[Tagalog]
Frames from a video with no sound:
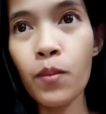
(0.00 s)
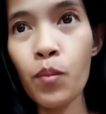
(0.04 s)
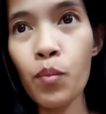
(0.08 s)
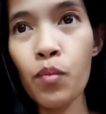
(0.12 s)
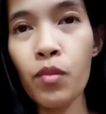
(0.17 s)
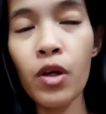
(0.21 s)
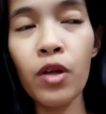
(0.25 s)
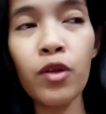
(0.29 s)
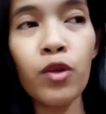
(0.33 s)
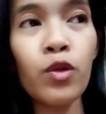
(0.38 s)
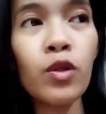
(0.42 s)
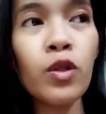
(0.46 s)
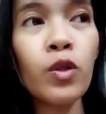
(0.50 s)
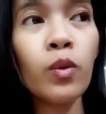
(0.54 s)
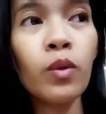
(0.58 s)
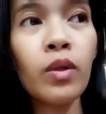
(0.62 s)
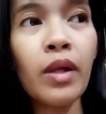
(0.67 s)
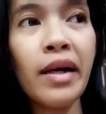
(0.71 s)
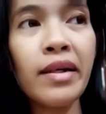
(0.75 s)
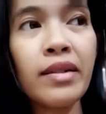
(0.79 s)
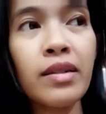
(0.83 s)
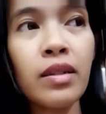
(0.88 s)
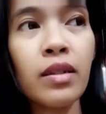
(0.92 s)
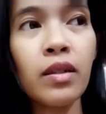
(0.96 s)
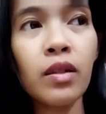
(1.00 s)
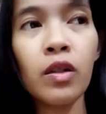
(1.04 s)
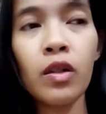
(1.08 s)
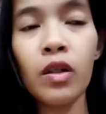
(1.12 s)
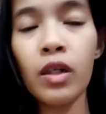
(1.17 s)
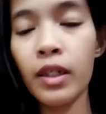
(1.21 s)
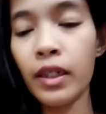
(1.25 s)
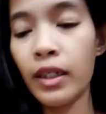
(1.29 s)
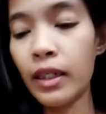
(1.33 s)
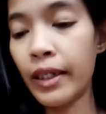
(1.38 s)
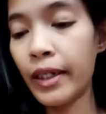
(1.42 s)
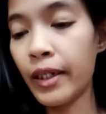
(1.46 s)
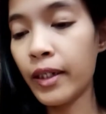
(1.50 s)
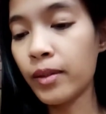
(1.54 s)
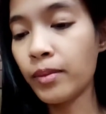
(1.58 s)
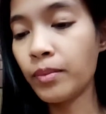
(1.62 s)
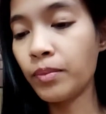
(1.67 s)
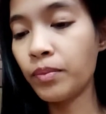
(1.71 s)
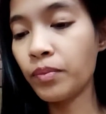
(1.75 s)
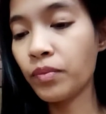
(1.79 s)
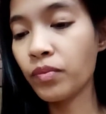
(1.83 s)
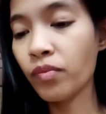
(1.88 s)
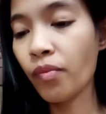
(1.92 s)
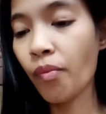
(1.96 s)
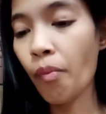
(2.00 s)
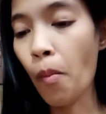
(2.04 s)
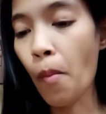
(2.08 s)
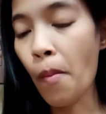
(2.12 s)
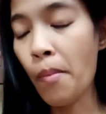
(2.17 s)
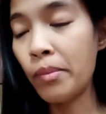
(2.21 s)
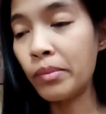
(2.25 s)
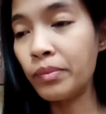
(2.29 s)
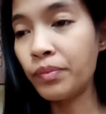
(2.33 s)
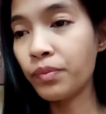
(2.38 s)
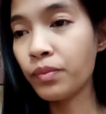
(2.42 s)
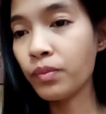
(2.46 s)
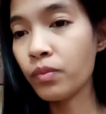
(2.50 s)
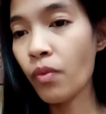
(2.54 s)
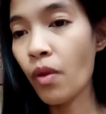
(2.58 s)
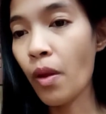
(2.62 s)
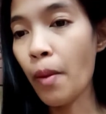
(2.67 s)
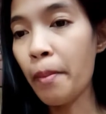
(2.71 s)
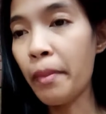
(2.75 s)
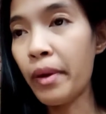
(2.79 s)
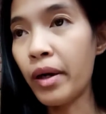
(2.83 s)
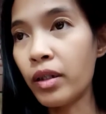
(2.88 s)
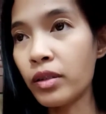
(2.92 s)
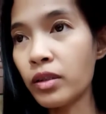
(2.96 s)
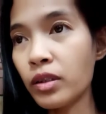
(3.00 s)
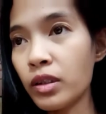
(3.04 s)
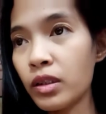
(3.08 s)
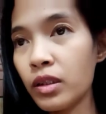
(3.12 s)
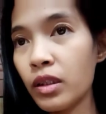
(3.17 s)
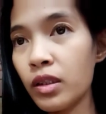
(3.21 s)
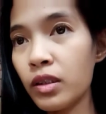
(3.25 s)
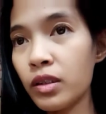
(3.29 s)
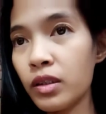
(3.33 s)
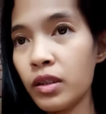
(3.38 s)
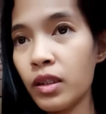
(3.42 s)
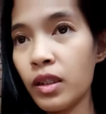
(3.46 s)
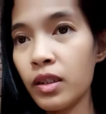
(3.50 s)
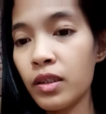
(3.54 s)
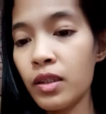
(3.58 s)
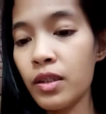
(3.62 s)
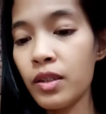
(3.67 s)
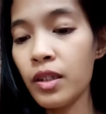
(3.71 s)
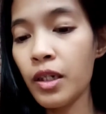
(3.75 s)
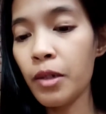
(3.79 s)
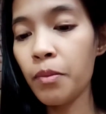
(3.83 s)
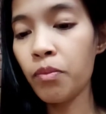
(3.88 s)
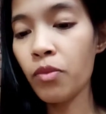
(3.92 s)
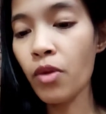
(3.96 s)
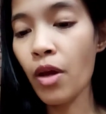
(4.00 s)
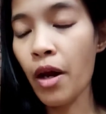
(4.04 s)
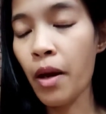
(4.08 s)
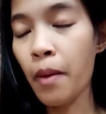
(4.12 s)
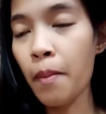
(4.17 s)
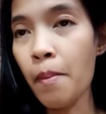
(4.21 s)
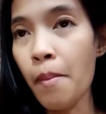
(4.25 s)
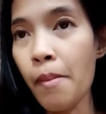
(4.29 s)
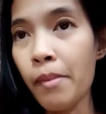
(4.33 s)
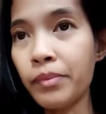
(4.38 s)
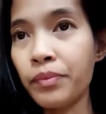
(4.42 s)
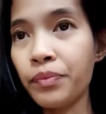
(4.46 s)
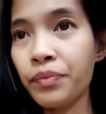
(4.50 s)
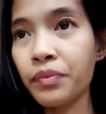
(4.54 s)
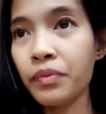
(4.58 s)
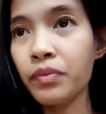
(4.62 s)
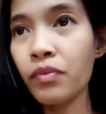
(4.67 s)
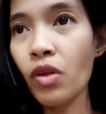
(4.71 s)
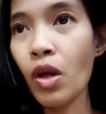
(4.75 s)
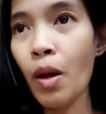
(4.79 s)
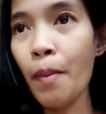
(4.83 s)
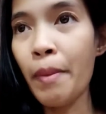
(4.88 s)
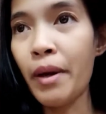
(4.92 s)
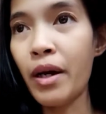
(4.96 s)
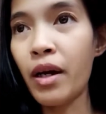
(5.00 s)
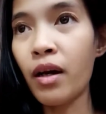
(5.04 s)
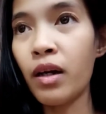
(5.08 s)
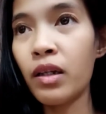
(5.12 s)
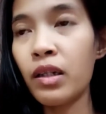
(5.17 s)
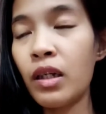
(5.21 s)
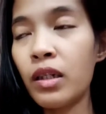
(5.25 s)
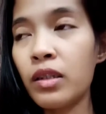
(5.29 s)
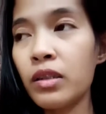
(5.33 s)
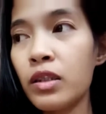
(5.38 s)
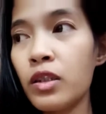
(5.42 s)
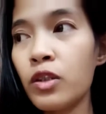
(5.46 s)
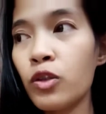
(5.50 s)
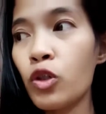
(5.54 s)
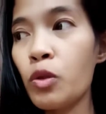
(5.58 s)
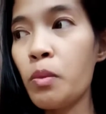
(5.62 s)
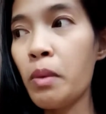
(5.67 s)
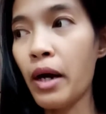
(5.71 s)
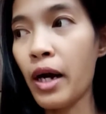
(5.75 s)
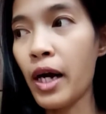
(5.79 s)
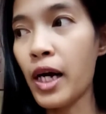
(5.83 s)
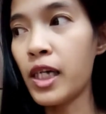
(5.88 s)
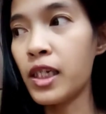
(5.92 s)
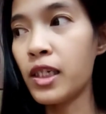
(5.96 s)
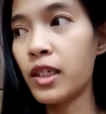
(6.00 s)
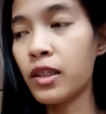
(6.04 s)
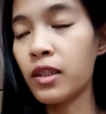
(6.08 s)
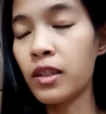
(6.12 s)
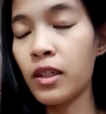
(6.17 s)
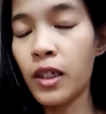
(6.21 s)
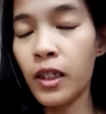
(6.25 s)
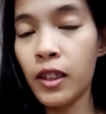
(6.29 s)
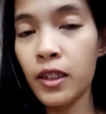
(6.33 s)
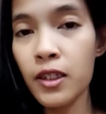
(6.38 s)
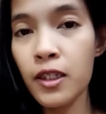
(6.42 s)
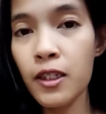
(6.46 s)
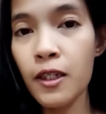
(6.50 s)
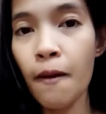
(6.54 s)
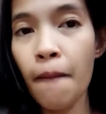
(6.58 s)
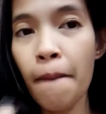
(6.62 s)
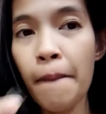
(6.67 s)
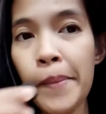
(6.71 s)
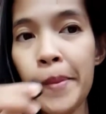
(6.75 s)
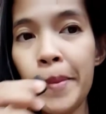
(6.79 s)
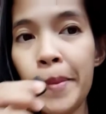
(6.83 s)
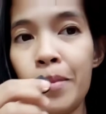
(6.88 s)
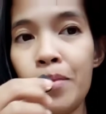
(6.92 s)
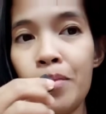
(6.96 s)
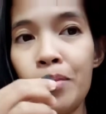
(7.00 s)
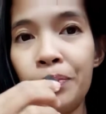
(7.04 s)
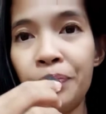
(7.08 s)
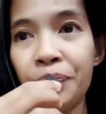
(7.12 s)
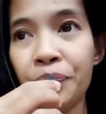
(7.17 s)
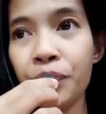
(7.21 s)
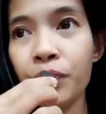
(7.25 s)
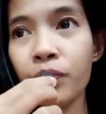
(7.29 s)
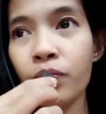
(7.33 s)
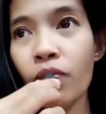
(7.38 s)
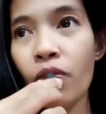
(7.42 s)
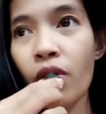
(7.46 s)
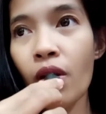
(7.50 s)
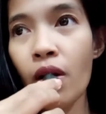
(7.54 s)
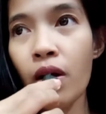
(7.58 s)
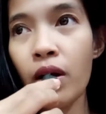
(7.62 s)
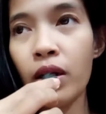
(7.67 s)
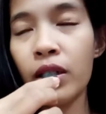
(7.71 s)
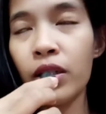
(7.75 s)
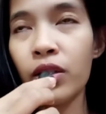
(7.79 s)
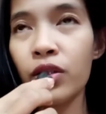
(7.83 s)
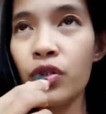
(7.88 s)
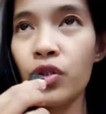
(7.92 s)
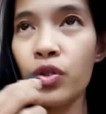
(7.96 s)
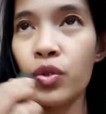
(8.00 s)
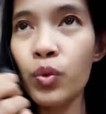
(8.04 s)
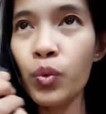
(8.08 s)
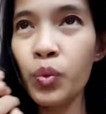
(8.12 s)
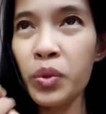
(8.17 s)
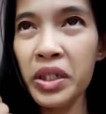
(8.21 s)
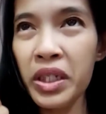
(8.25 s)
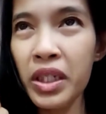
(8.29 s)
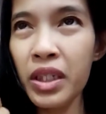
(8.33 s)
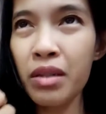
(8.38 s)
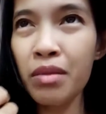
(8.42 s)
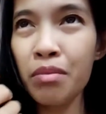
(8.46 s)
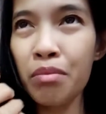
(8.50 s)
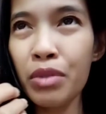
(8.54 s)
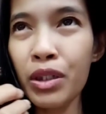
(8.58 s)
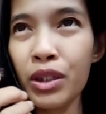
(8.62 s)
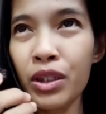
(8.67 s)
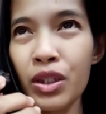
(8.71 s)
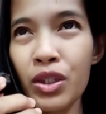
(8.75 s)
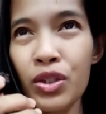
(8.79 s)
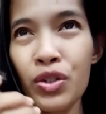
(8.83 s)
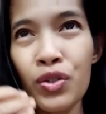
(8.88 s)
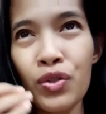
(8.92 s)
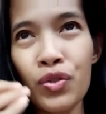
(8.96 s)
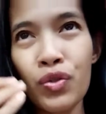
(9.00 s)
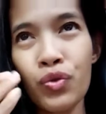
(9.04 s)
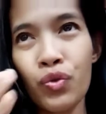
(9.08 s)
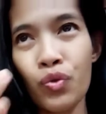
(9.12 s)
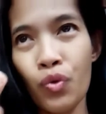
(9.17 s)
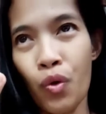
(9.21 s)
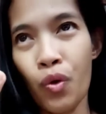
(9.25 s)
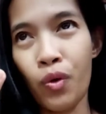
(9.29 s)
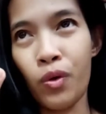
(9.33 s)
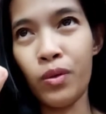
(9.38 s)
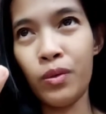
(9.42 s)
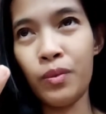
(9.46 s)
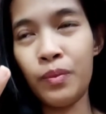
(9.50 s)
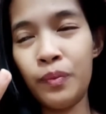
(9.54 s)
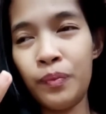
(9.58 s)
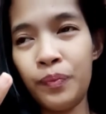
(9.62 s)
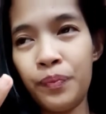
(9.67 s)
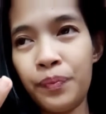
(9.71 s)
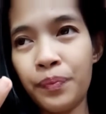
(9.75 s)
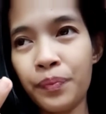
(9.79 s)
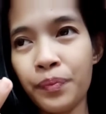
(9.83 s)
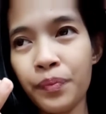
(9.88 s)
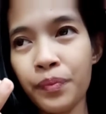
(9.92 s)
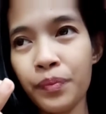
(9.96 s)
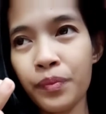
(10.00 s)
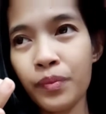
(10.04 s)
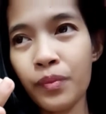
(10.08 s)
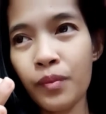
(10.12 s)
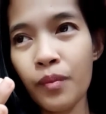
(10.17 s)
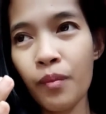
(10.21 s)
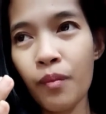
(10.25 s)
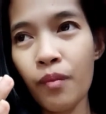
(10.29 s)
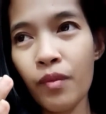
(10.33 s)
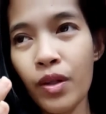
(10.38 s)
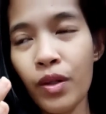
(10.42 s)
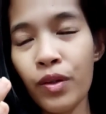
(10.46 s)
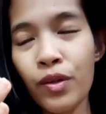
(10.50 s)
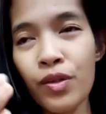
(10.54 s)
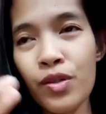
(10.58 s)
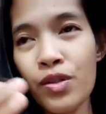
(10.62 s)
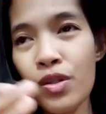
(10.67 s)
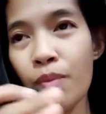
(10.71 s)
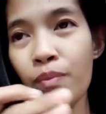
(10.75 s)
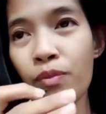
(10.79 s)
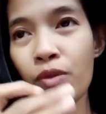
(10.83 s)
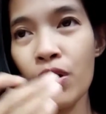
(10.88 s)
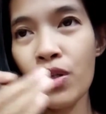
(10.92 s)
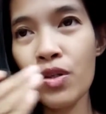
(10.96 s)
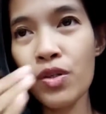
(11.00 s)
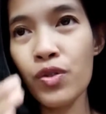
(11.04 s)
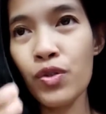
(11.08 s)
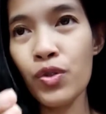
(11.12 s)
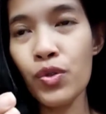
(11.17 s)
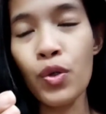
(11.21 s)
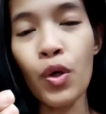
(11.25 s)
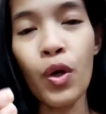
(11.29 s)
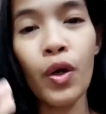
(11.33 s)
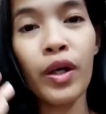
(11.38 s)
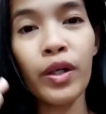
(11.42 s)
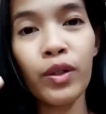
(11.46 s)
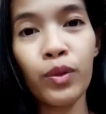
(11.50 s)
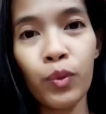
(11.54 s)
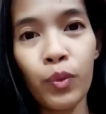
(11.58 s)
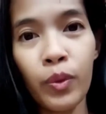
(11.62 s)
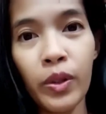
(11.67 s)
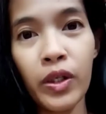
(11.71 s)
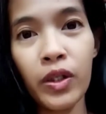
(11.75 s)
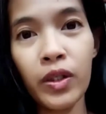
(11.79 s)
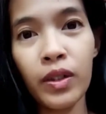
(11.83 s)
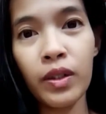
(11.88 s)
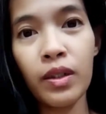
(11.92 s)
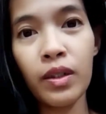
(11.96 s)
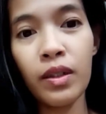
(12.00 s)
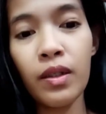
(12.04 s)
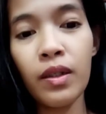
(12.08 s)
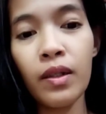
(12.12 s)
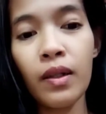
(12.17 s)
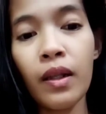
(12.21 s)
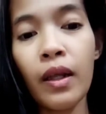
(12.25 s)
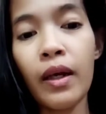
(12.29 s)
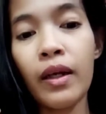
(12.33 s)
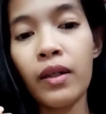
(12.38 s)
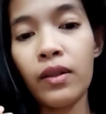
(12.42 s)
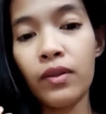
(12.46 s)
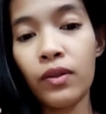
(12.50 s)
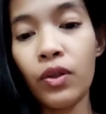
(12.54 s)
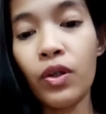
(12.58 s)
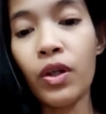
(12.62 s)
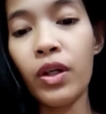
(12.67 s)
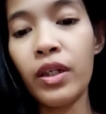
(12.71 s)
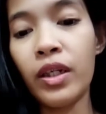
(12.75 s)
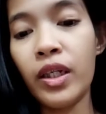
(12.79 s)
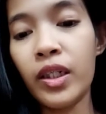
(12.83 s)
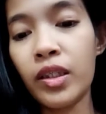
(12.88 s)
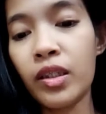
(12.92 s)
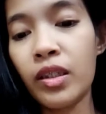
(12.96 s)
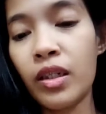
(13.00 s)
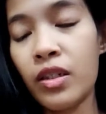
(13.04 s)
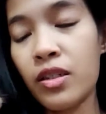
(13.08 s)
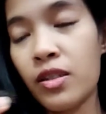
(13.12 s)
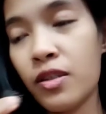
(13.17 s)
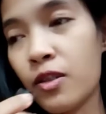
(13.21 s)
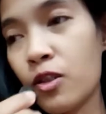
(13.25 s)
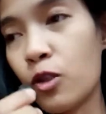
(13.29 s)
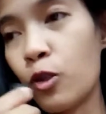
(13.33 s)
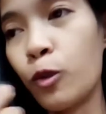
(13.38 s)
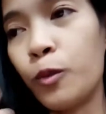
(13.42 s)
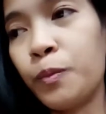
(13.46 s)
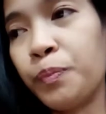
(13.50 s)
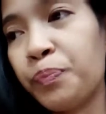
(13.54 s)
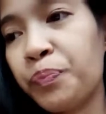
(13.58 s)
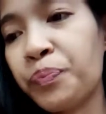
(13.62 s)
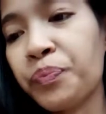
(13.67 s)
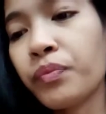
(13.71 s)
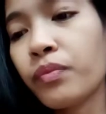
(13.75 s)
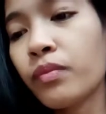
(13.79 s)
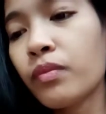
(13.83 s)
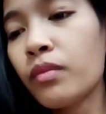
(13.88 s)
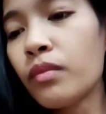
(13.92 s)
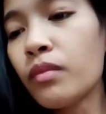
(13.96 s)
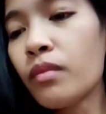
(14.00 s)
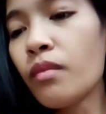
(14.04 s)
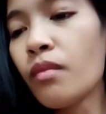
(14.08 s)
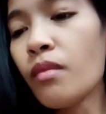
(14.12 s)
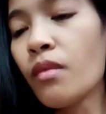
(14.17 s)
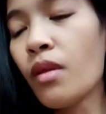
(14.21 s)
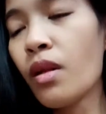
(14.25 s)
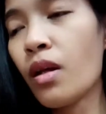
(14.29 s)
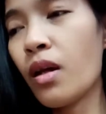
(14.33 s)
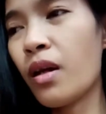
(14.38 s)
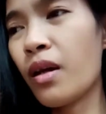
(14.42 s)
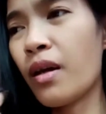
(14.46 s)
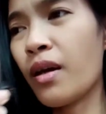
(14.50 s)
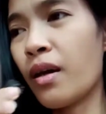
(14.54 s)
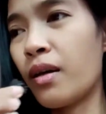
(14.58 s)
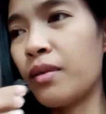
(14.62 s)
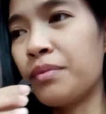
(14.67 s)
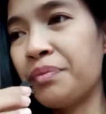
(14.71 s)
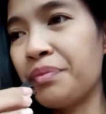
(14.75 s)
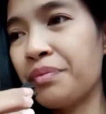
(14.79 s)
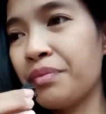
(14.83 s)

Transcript: Nandun yung lasa ng garlic. But it, at the same time, parang halang din kumakain ng dates. It's sweet, but it's strong. There's something strong and weird, like the garlic taste. So, yeah.